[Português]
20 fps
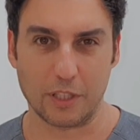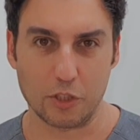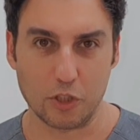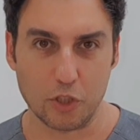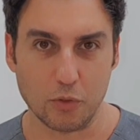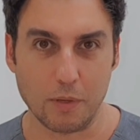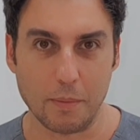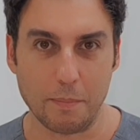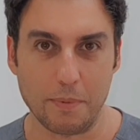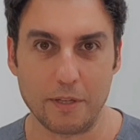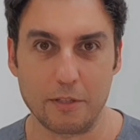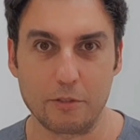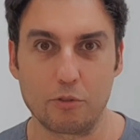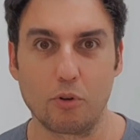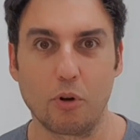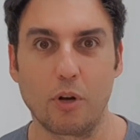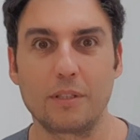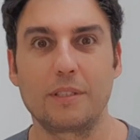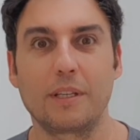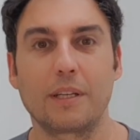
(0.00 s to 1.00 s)
que tinham
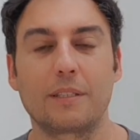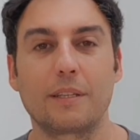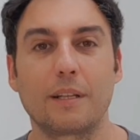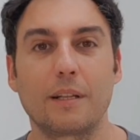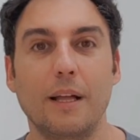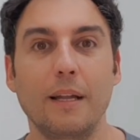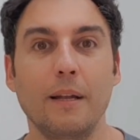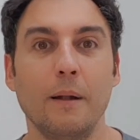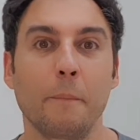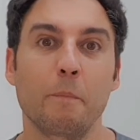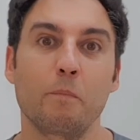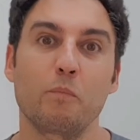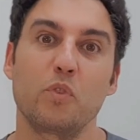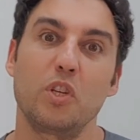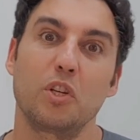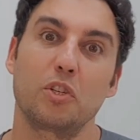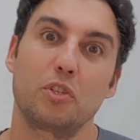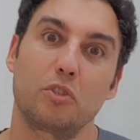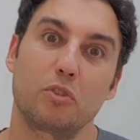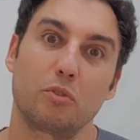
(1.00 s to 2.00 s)
hiperidrose axilar,
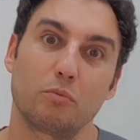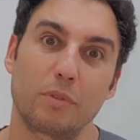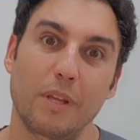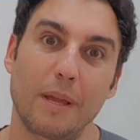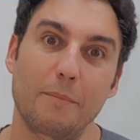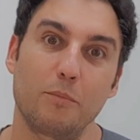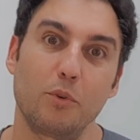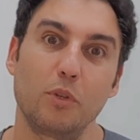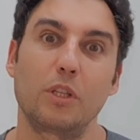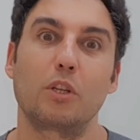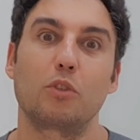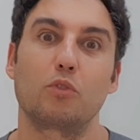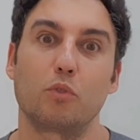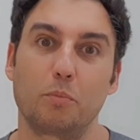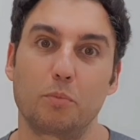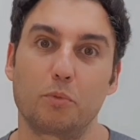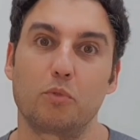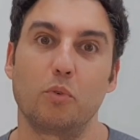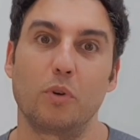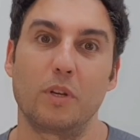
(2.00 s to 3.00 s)
e a gente não tem muitas
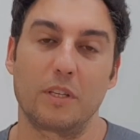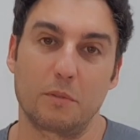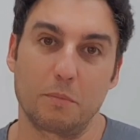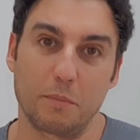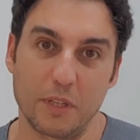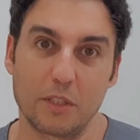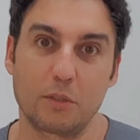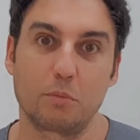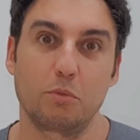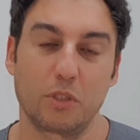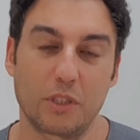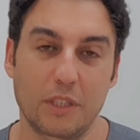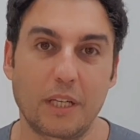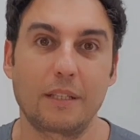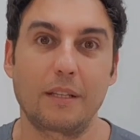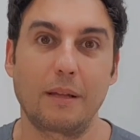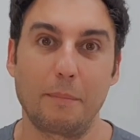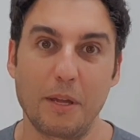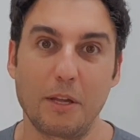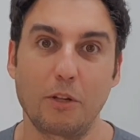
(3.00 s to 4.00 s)
opções mesmo de
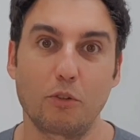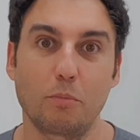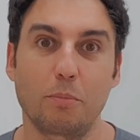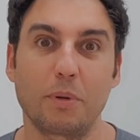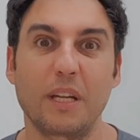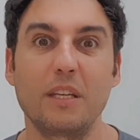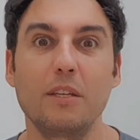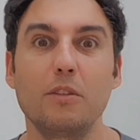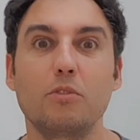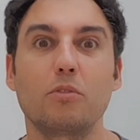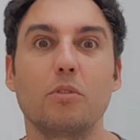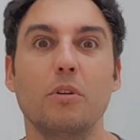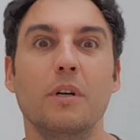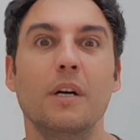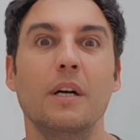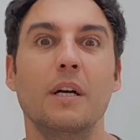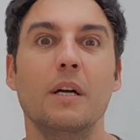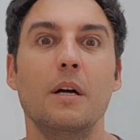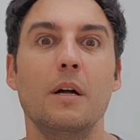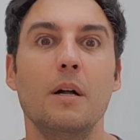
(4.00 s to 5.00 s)
tratamento para isso,
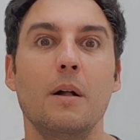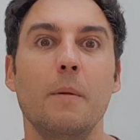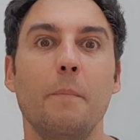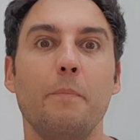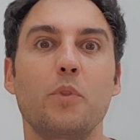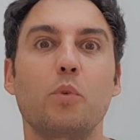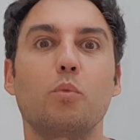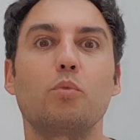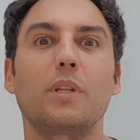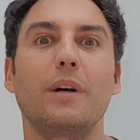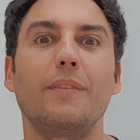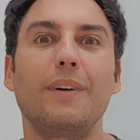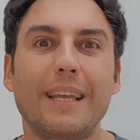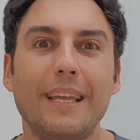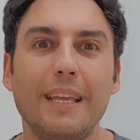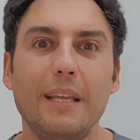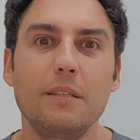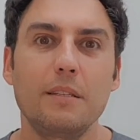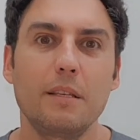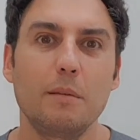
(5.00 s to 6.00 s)
custava
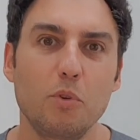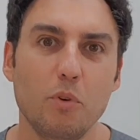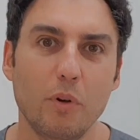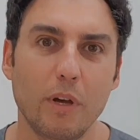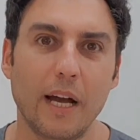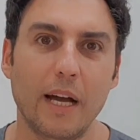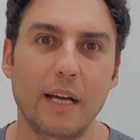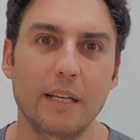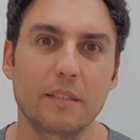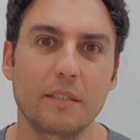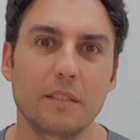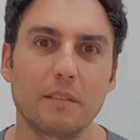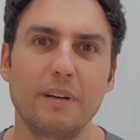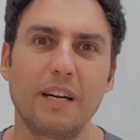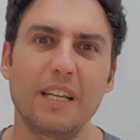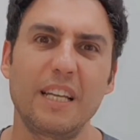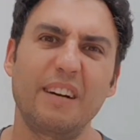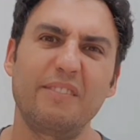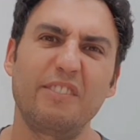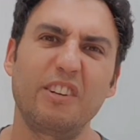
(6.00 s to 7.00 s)
15 mil reais.
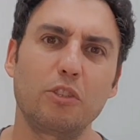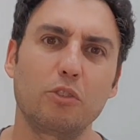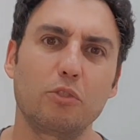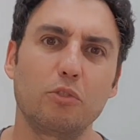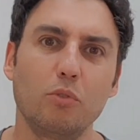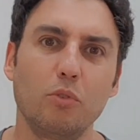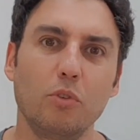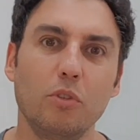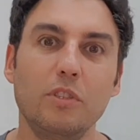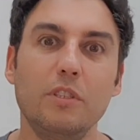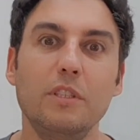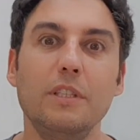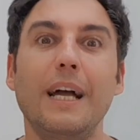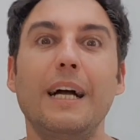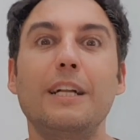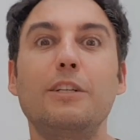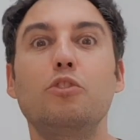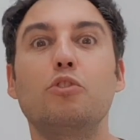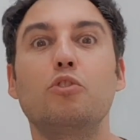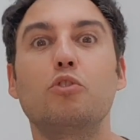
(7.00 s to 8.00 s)
Variava de 12
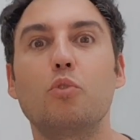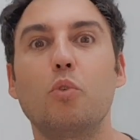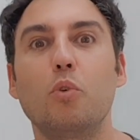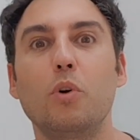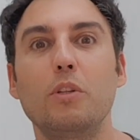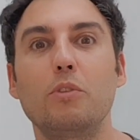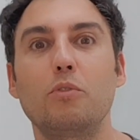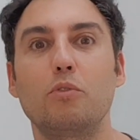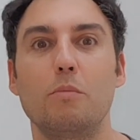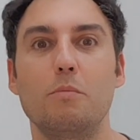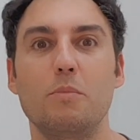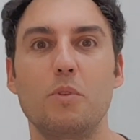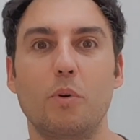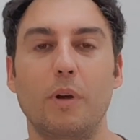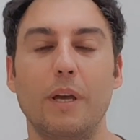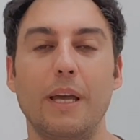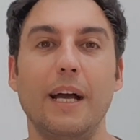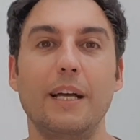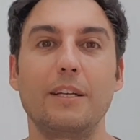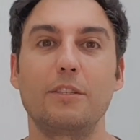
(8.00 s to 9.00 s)
a 18 mil
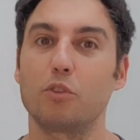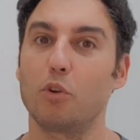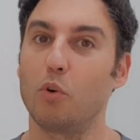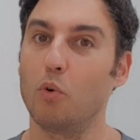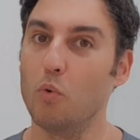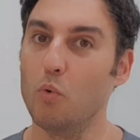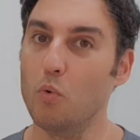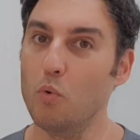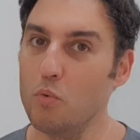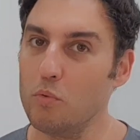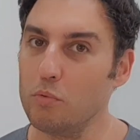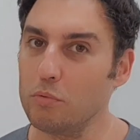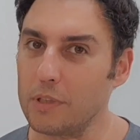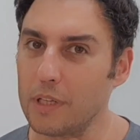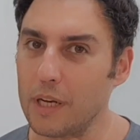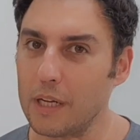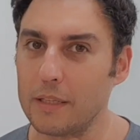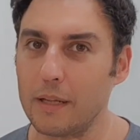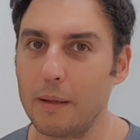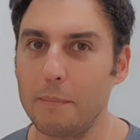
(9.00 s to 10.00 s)
reais um
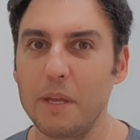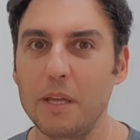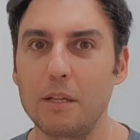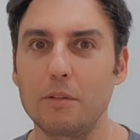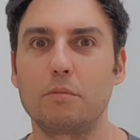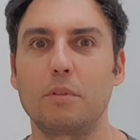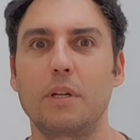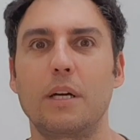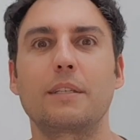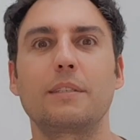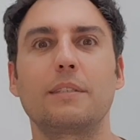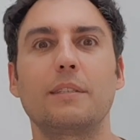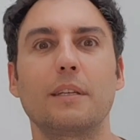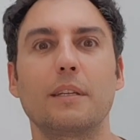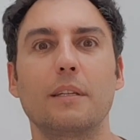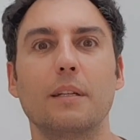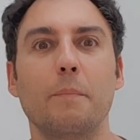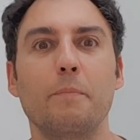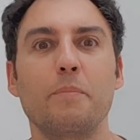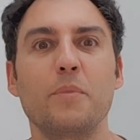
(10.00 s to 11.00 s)
tratamento na
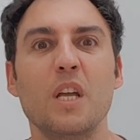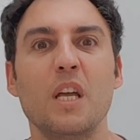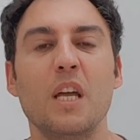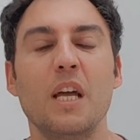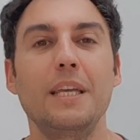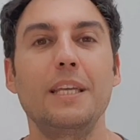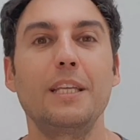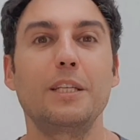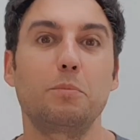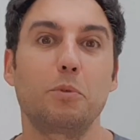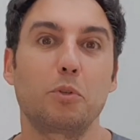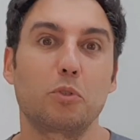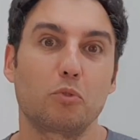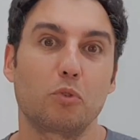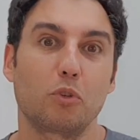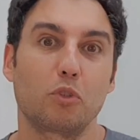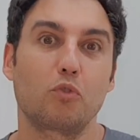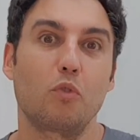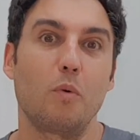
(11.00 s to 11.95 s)
axila. E as pessoas